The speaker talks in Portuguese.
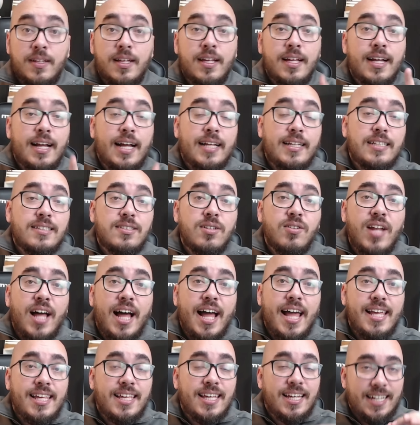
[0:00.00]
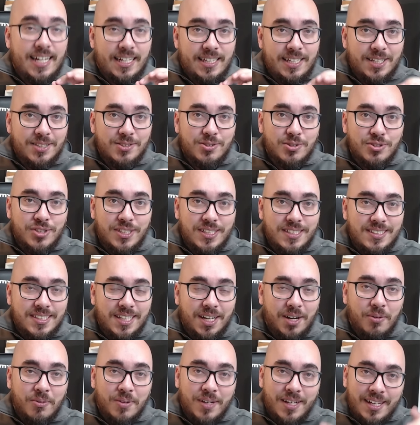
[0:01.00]
Cadê seu like? Cadê a sua
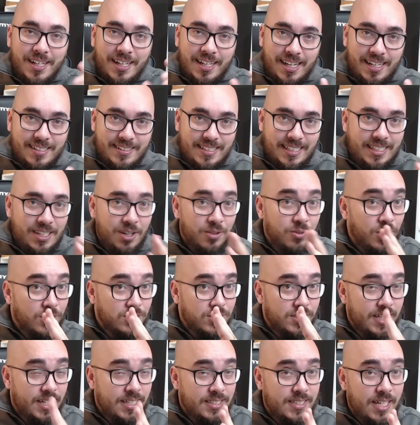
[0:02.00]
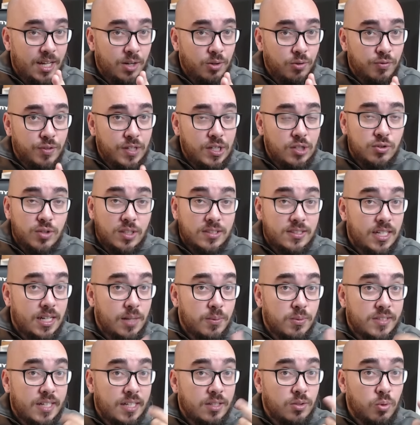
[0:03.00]
inscrição? Esse aqui é o nosso terceiro vídeo, nós
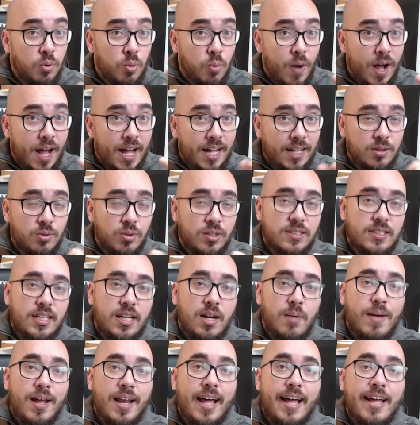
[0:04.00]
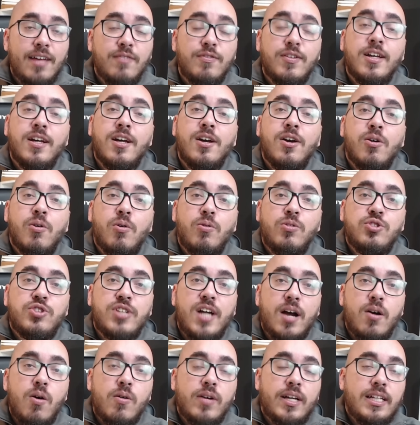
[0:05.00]
teremos ainda o quarto, que será uma live com o
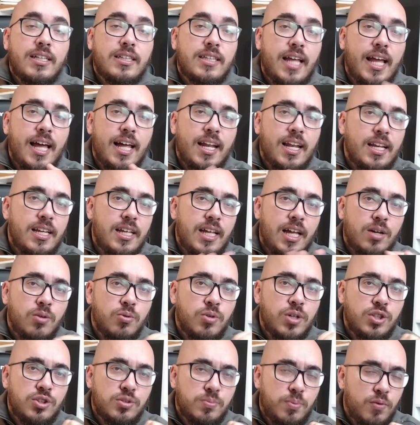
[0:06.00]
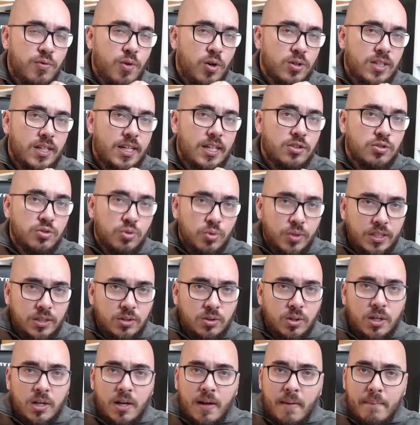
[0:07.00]
Thiago Quintela ali à noite, por volta das 8,
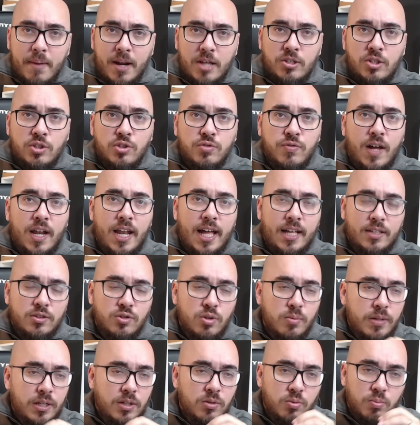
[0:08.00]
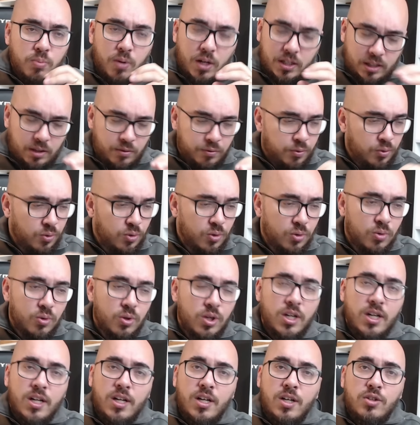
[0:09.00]
para a gente falar sobre o
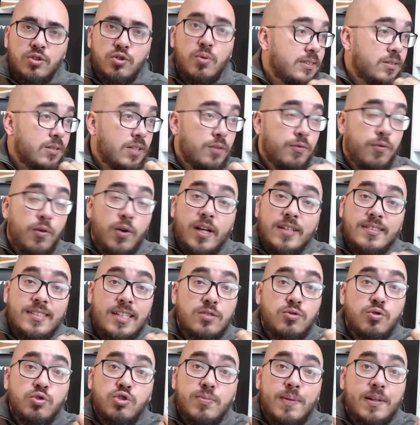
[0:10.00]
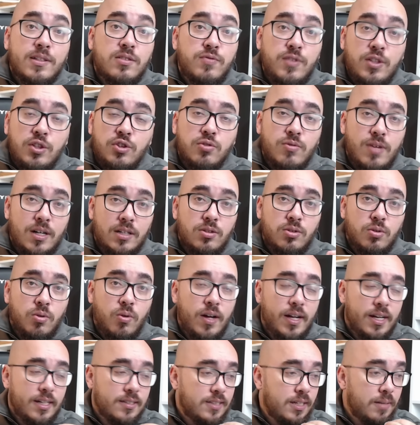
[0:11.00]
Botafogo, sobre o que foram essas últimas 24
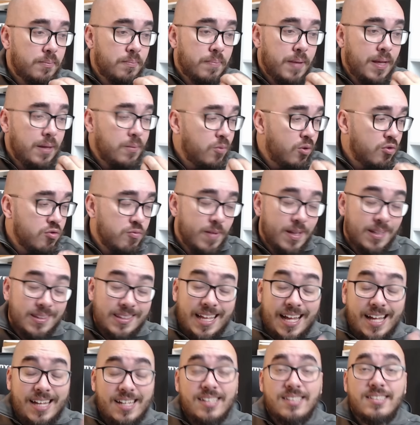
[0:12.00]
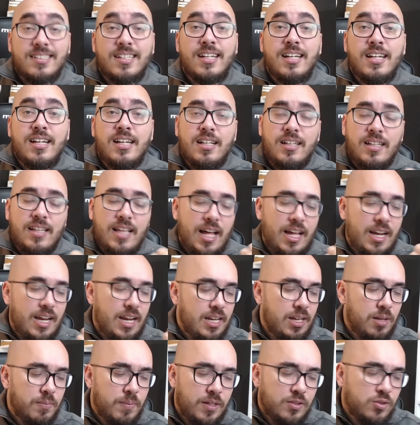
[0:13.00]
horas, né, bem movimentadas, dar
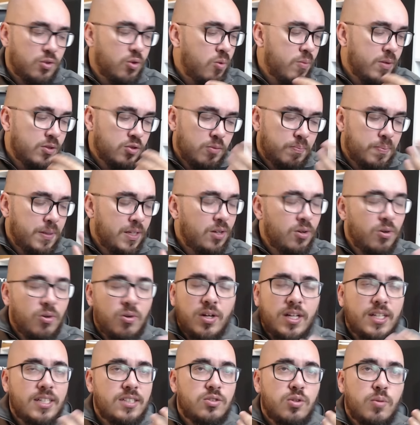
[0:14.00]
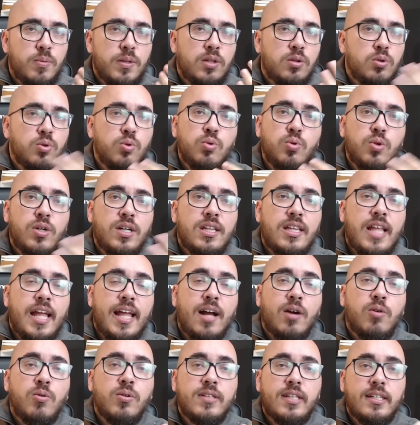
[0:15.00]
ali mais algumas opiniões sobre tudo que tem
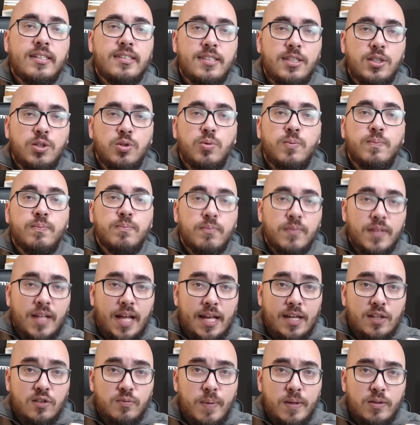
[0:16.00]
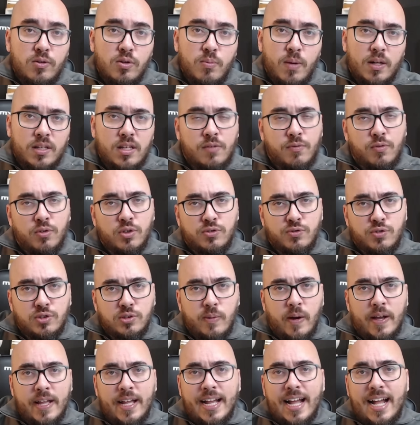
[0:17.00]
acontecido a respeito do Botafogo de
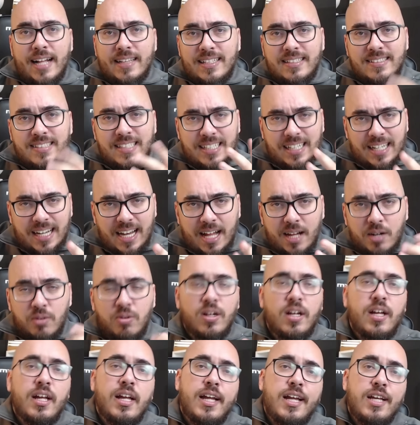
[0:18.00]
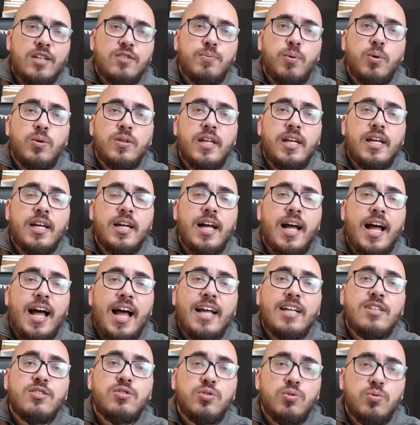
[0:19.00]
Futebol Regatas e, claro, responder
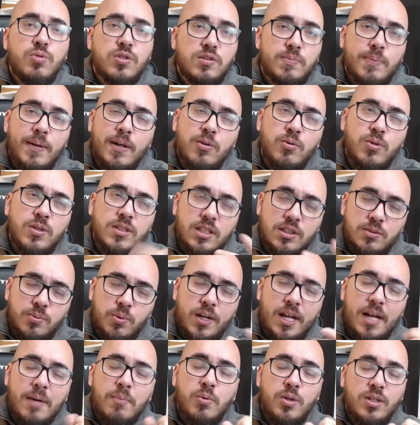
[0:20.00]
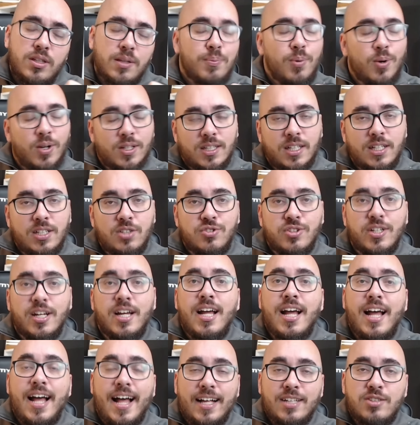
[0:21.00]
às suas perguntas, porque é muito importante
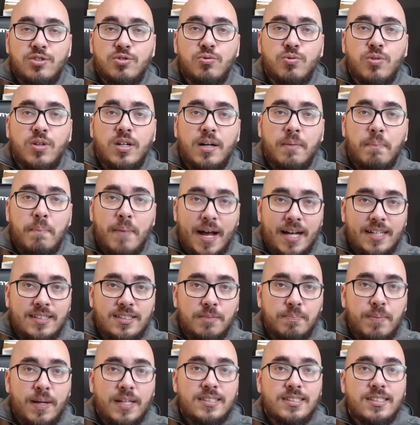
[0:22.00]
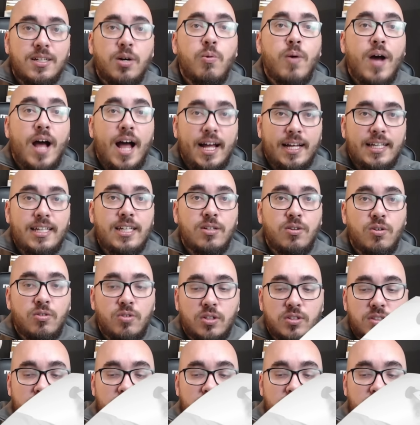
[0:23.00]
a sua participação aqui no nosso